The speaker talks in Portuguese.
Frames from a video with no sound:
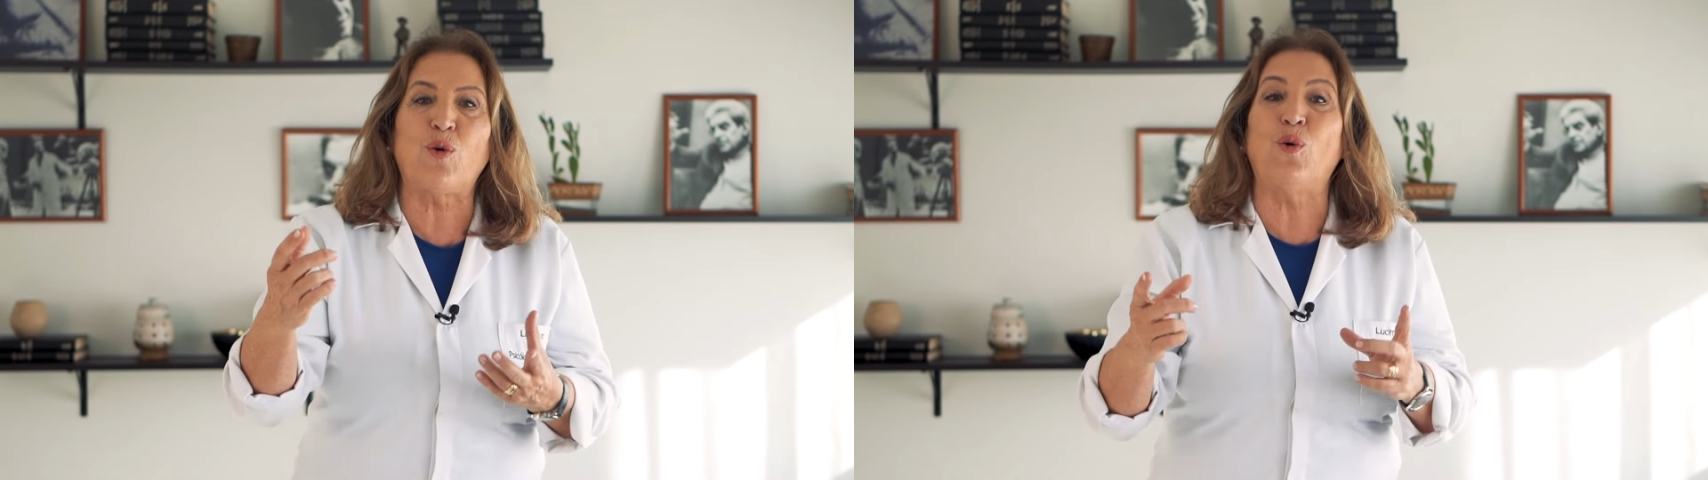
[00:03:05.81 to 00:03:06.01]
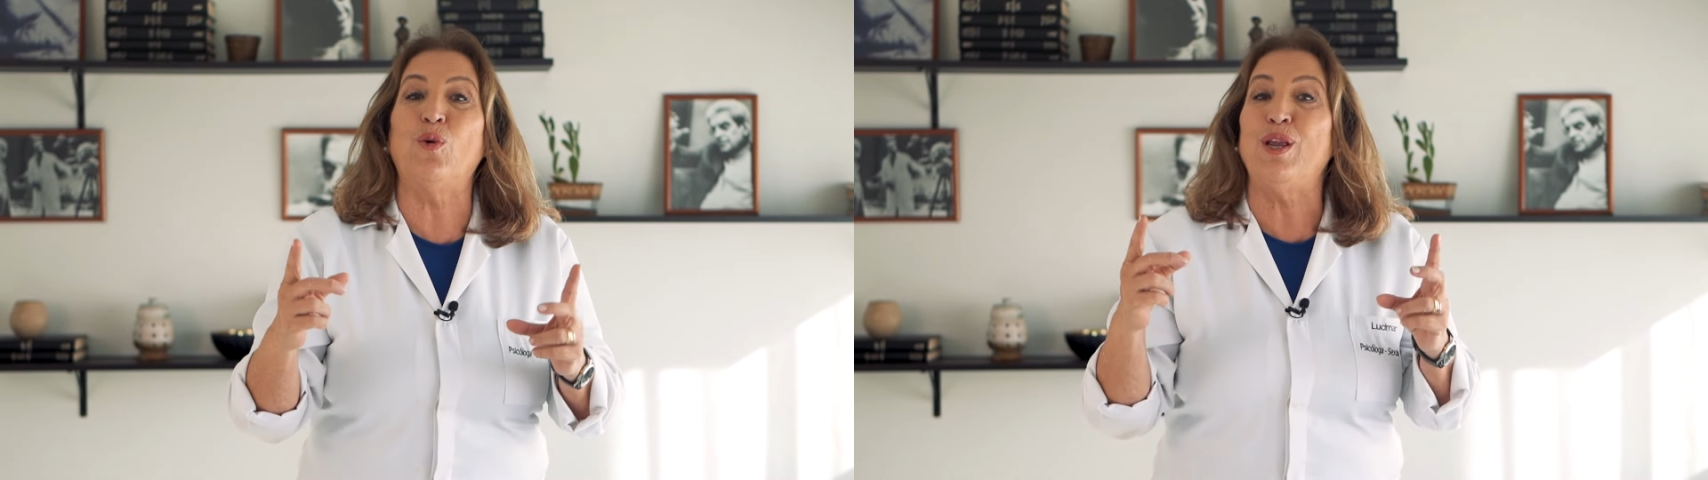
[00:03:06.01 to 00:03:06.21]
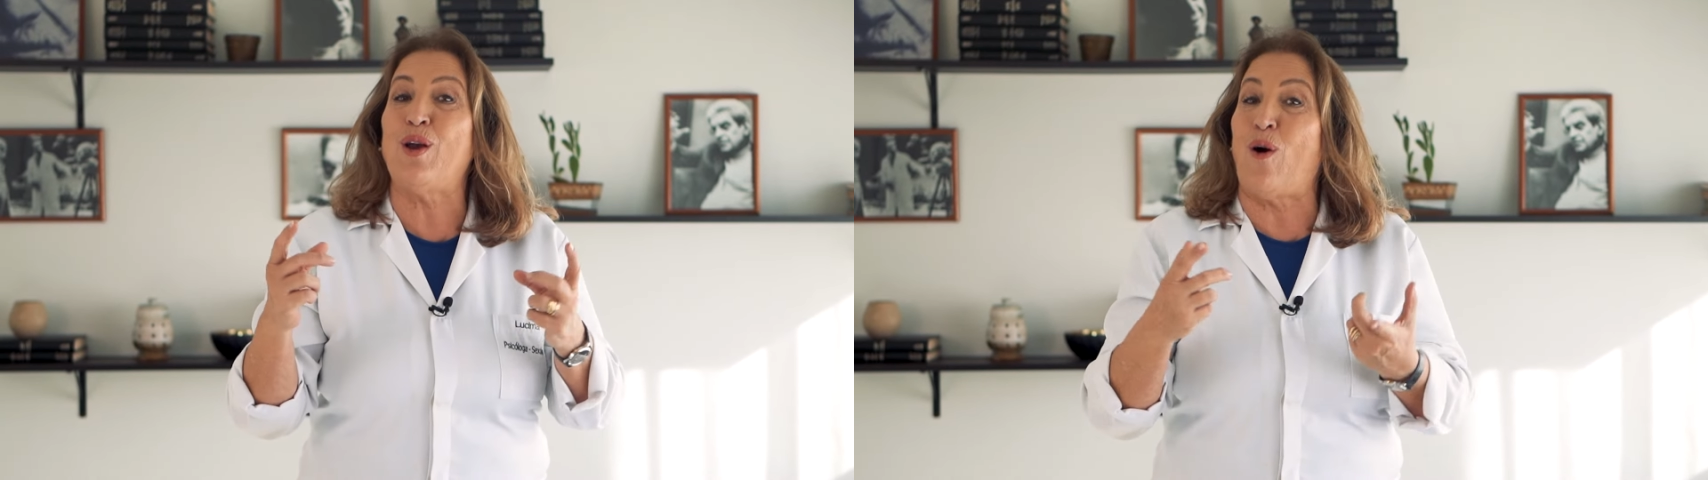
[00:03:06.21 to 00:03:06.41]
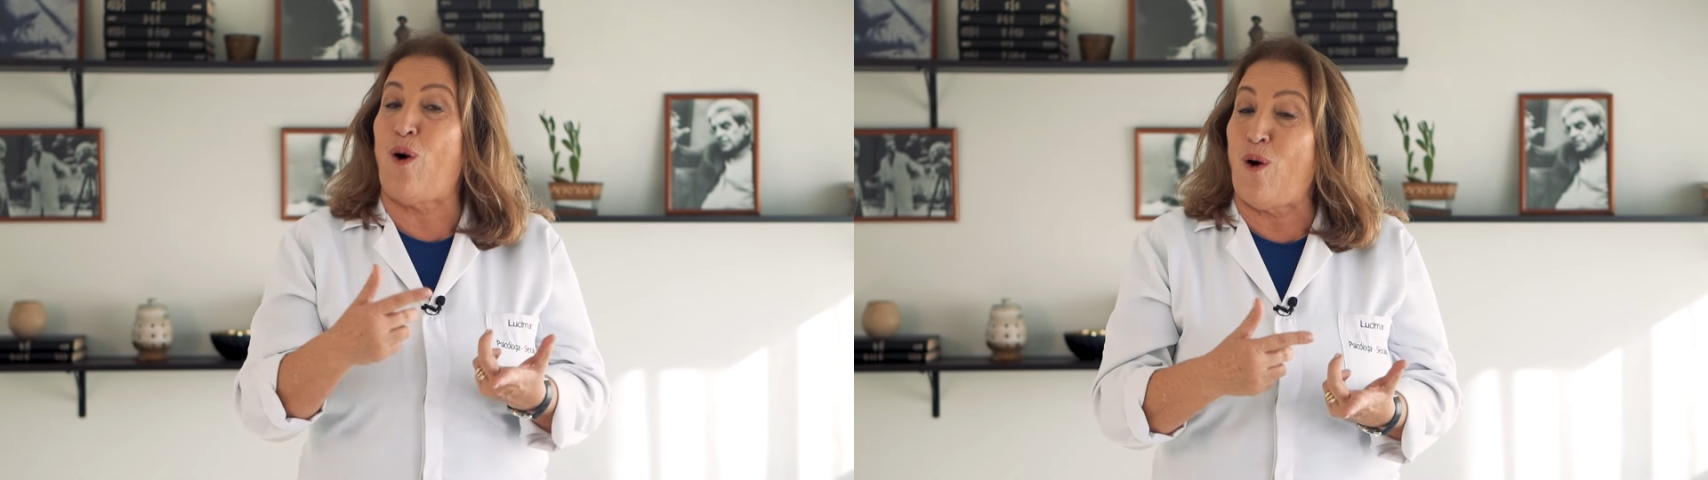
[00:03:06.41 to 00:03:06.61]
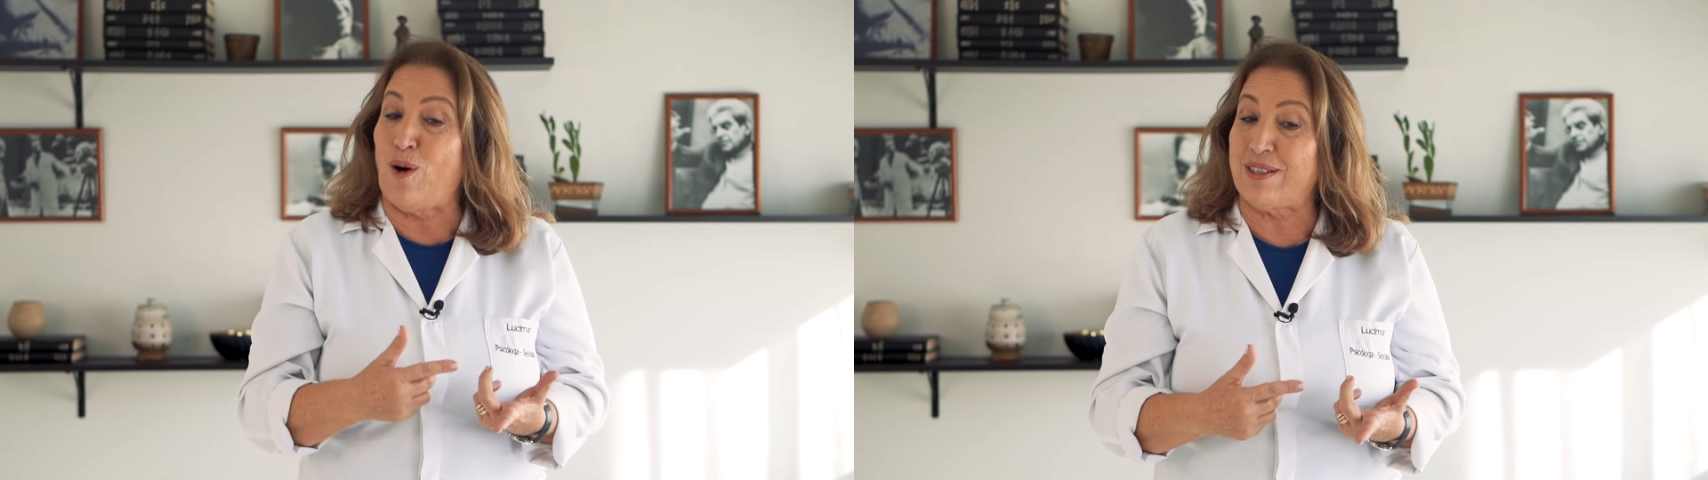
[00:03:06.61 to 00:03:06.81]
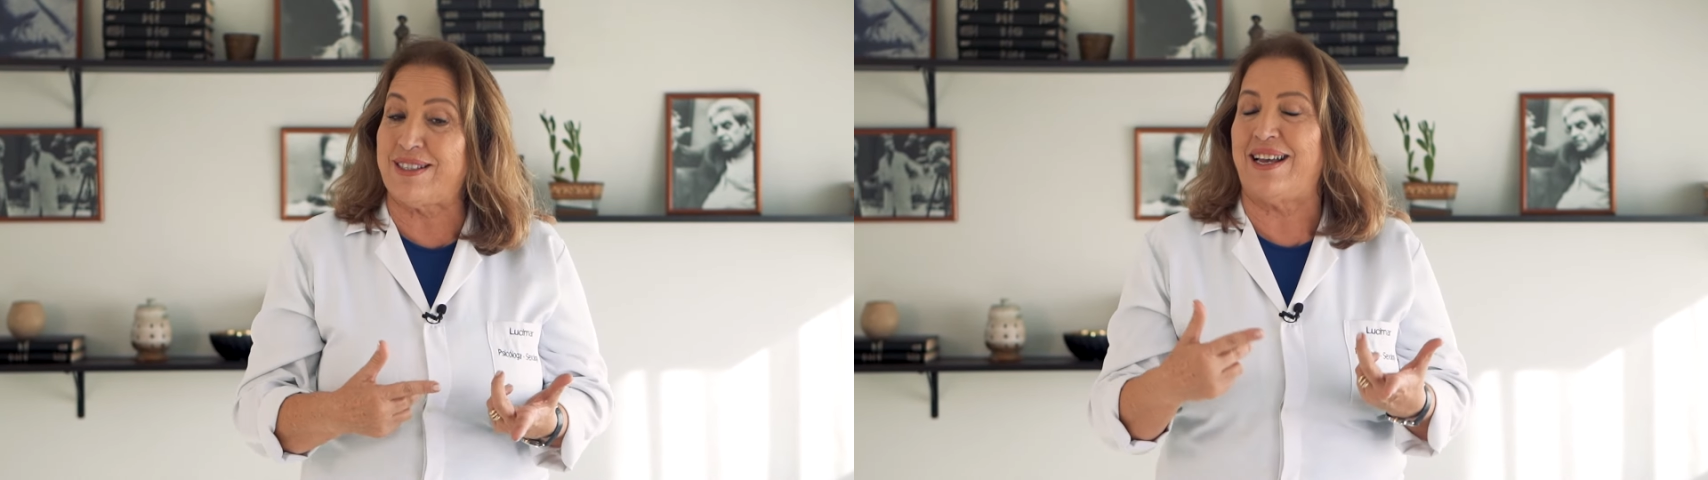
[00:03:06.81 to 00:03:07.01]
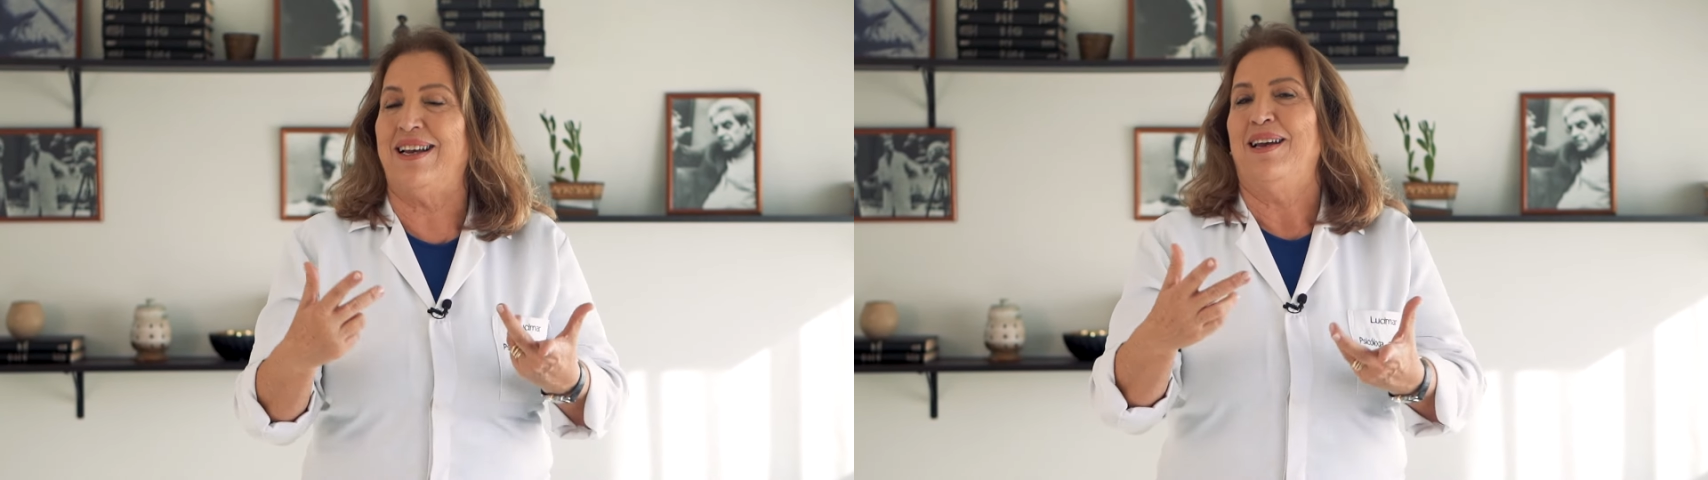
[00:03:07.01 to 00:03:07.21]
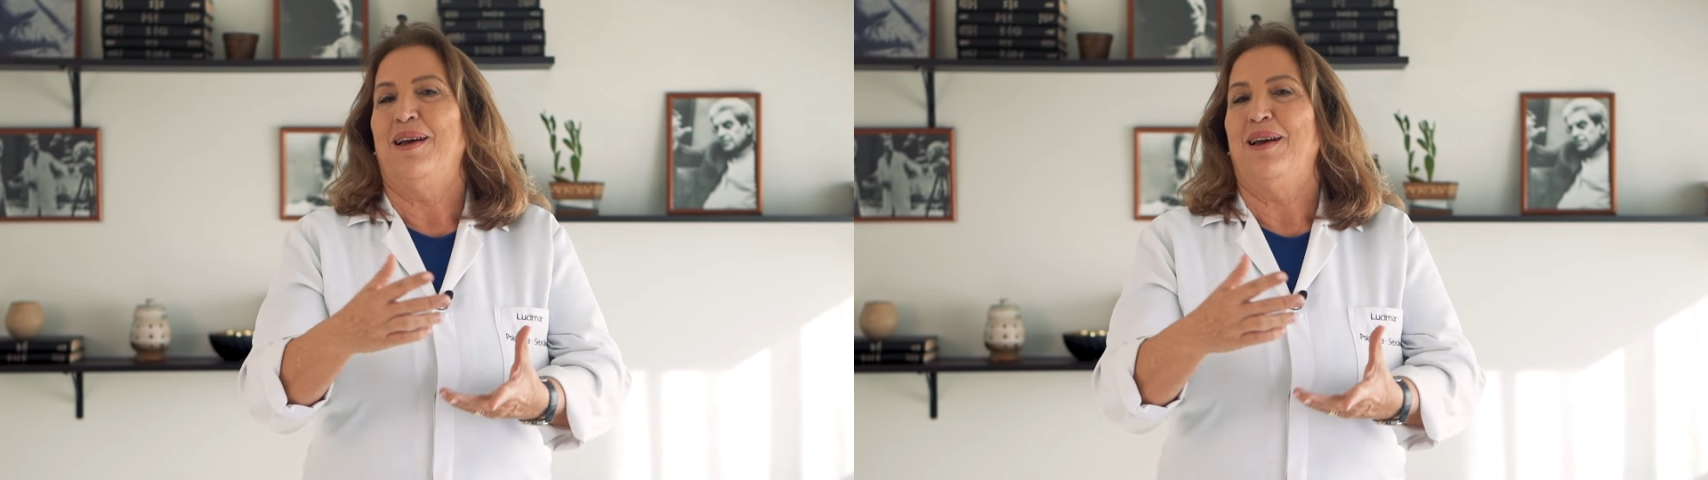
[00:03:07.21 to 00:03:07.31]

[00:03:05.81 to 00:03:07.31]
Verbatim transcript: curiosa